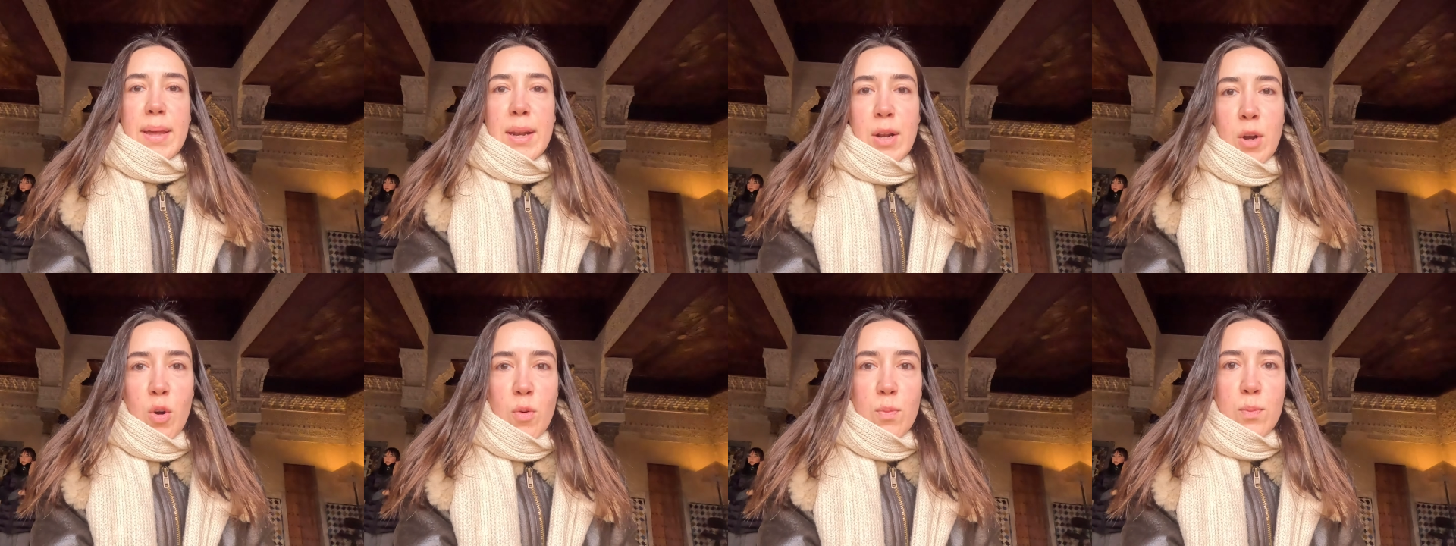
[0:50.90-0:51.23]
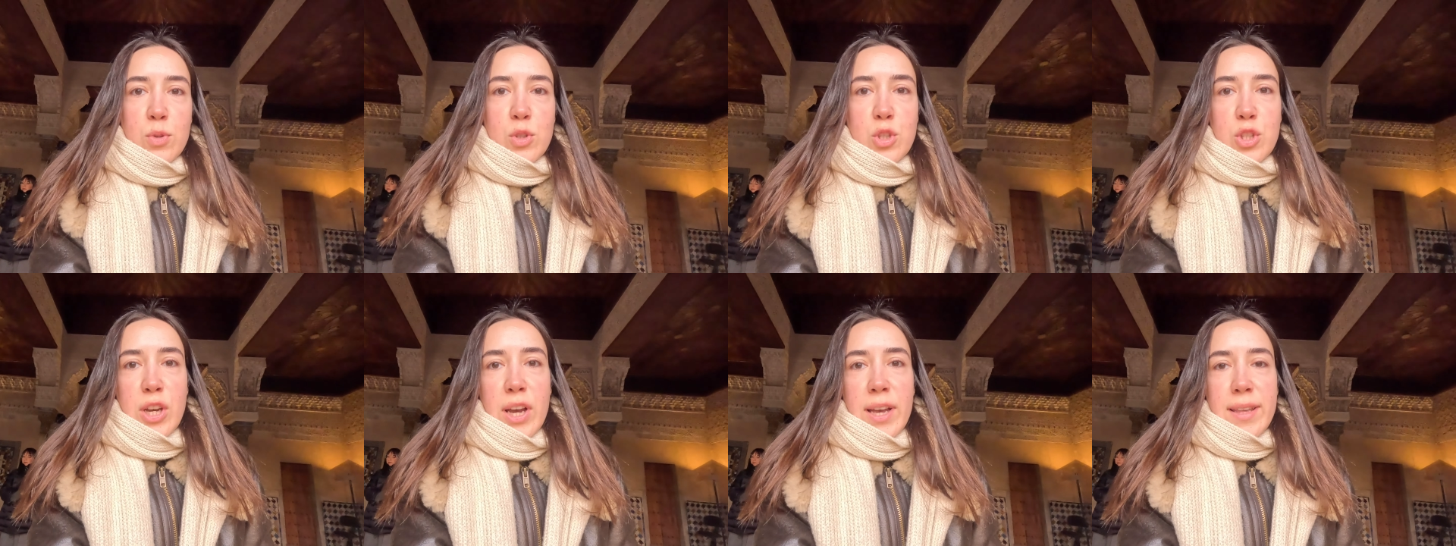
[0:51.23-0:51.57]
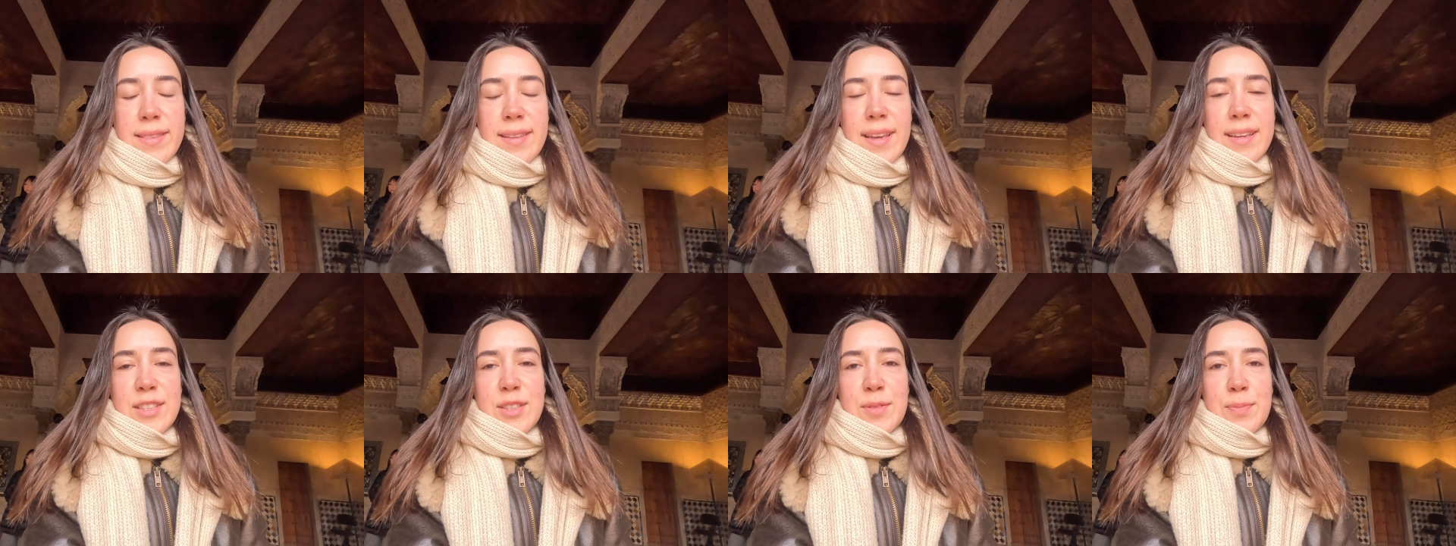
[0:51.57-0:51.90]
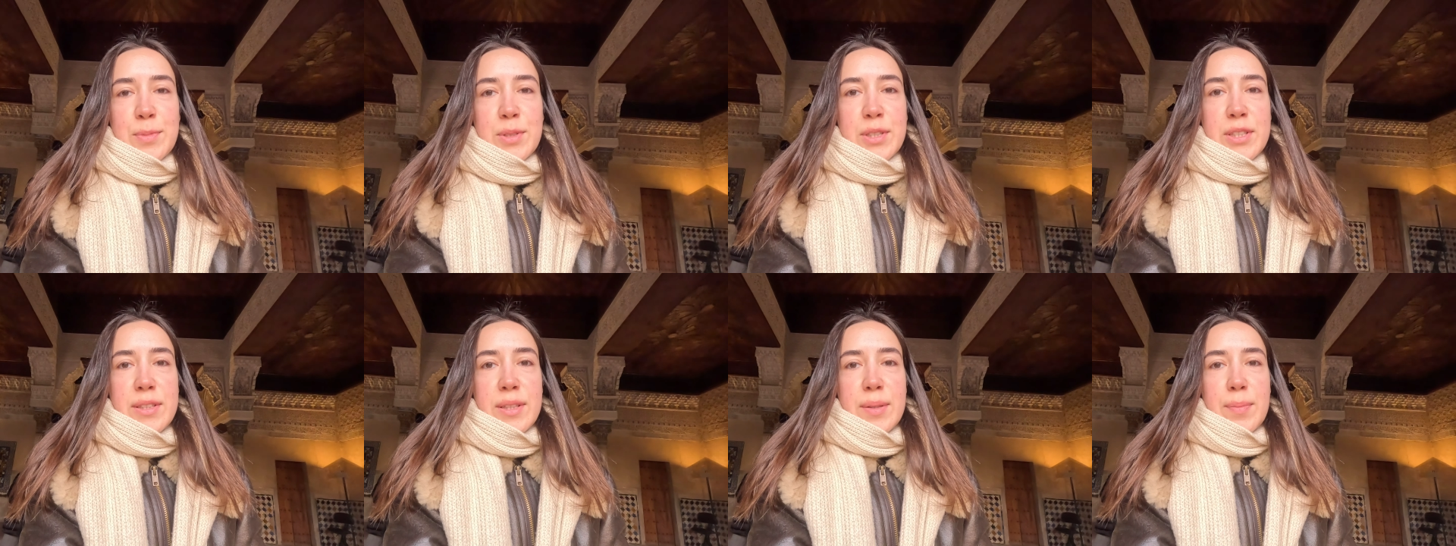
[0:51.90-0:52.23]
Ben 10.30'a
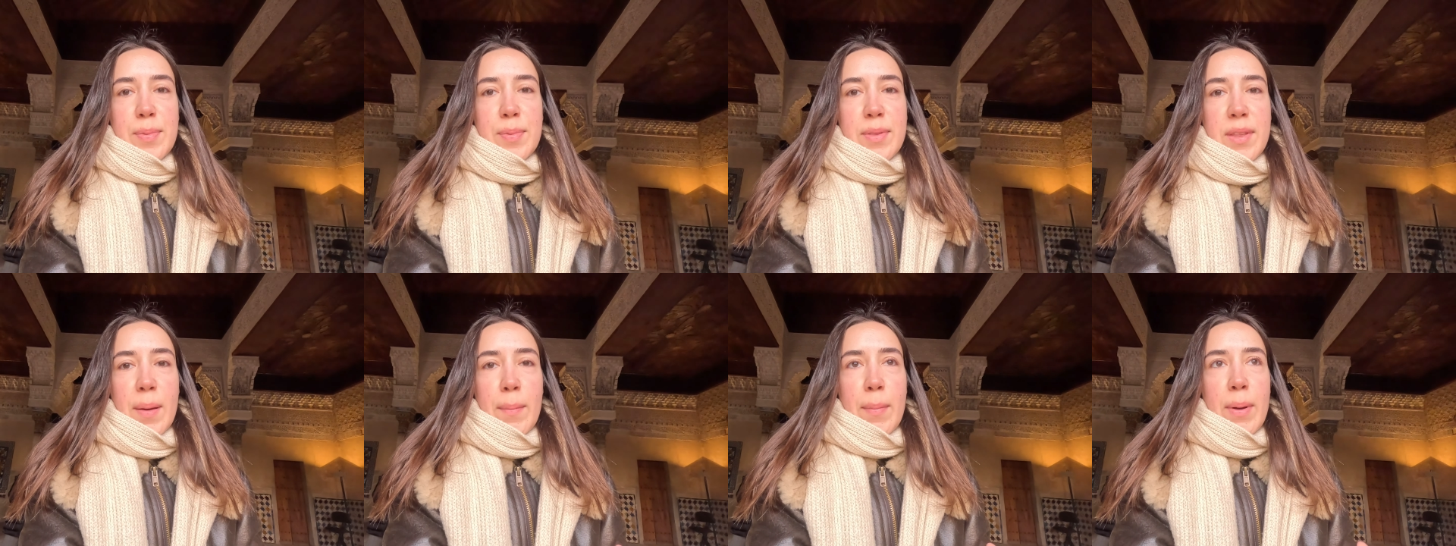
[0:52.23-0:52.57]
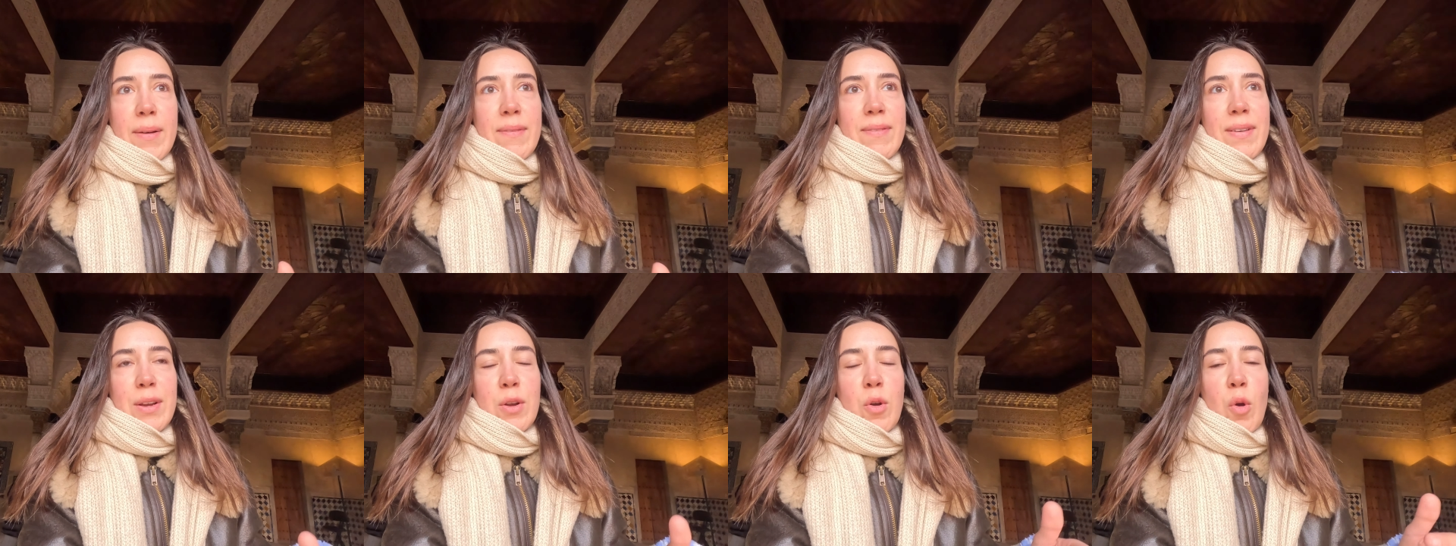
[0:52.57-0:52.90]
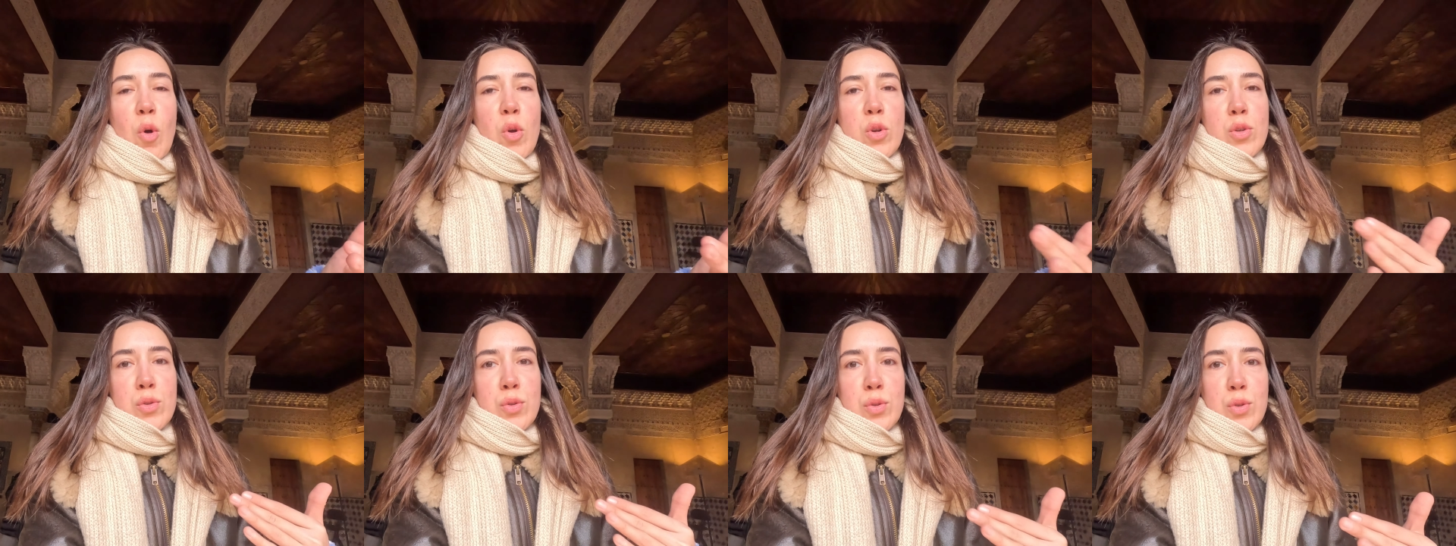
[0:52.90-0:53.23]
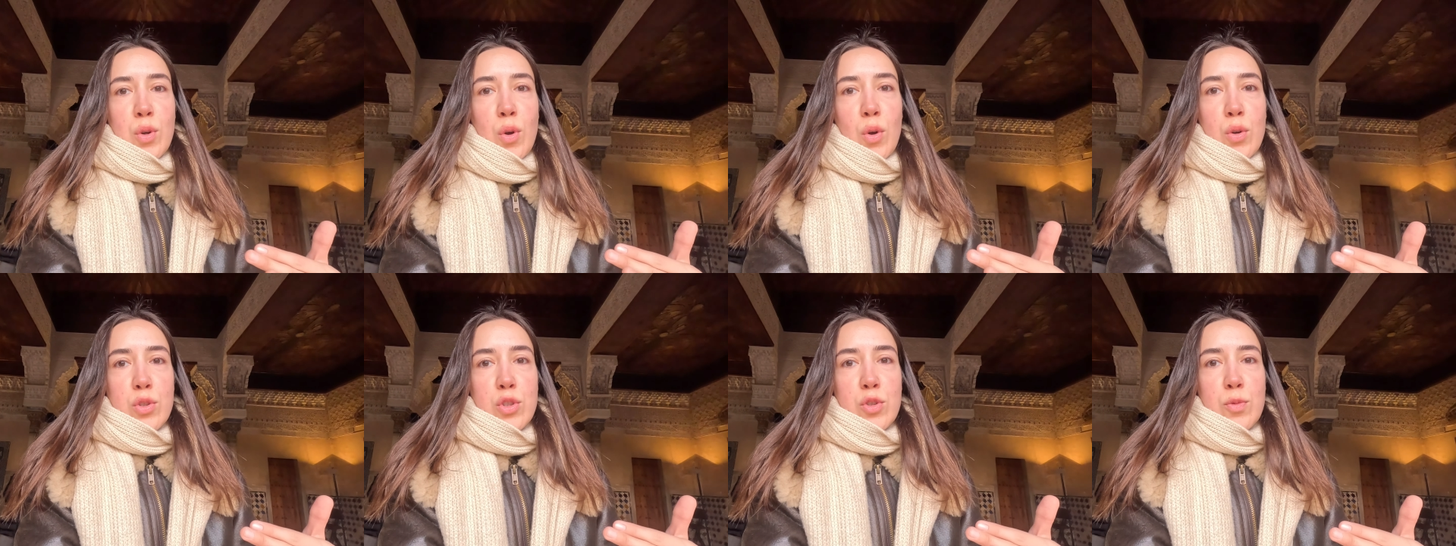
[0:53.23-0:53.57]
seçmiştim. Sabah ve koştur
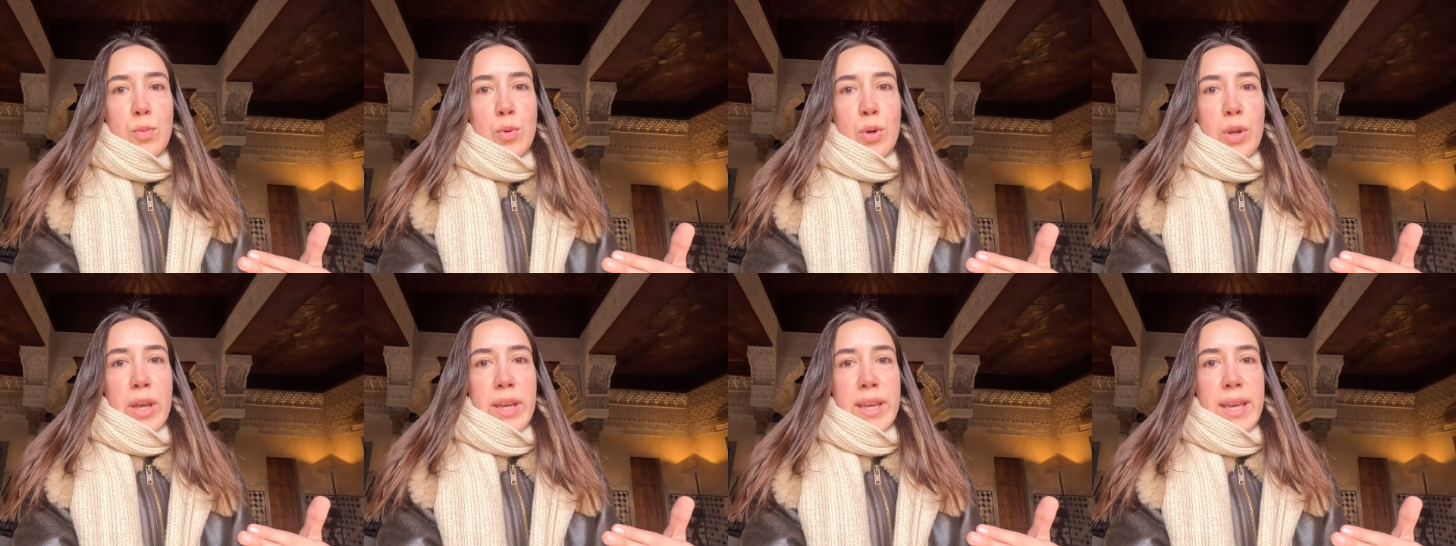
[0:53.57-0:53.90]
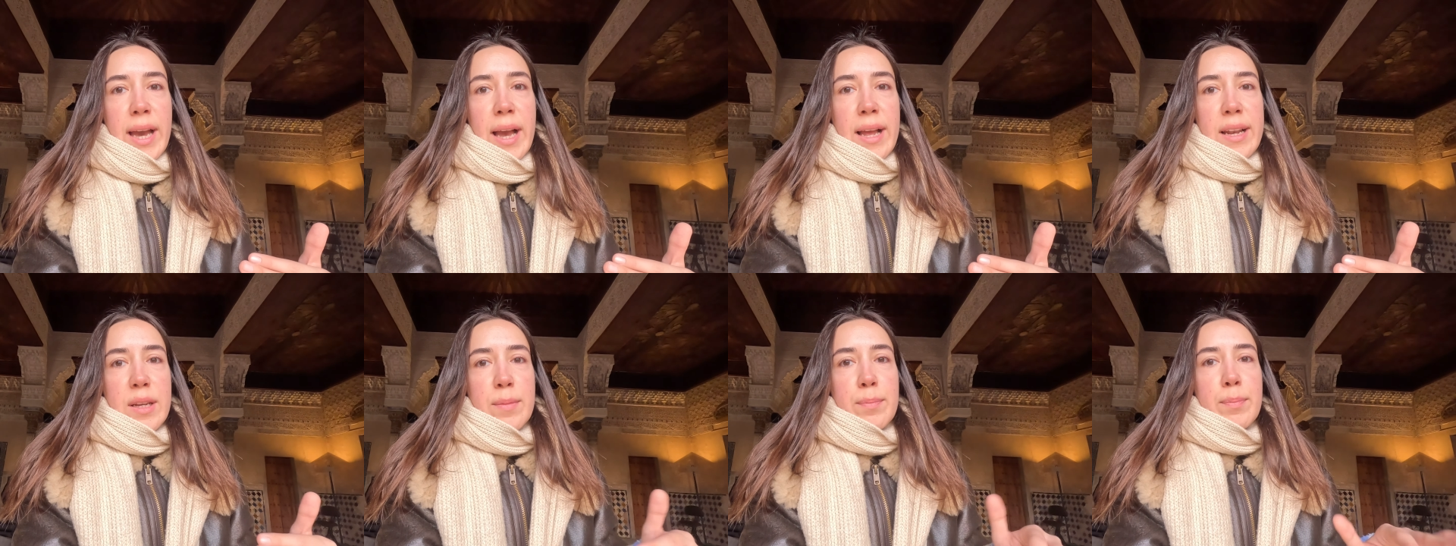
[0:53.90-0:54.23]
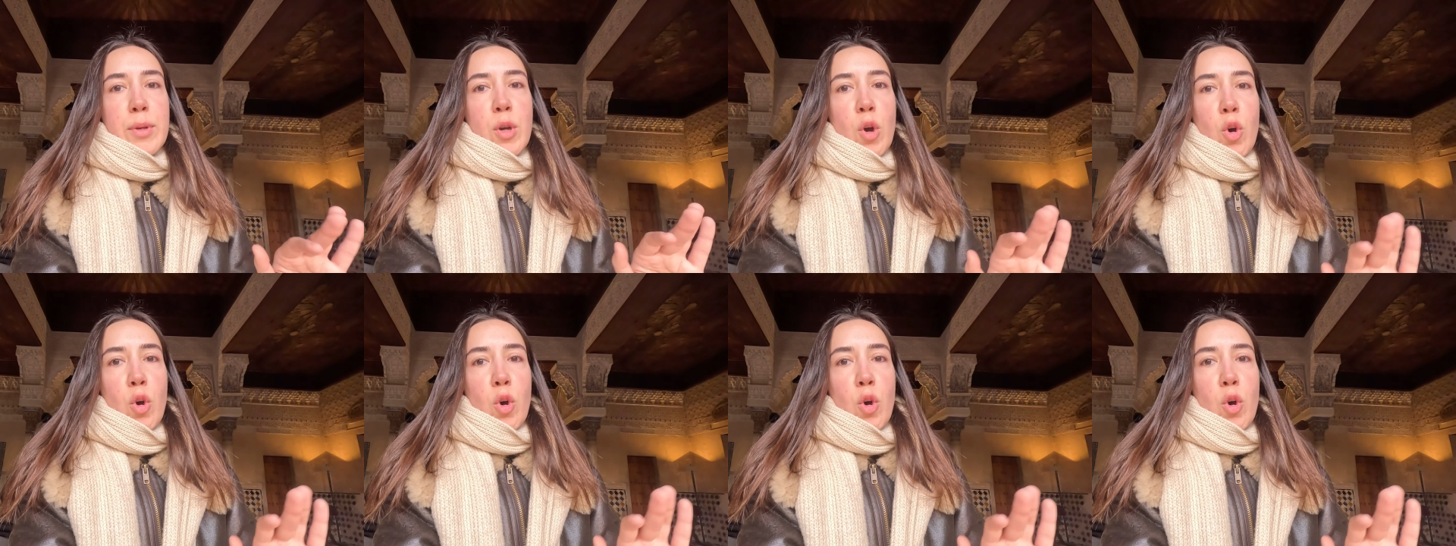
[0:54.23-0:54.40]
koştur buraya geldim.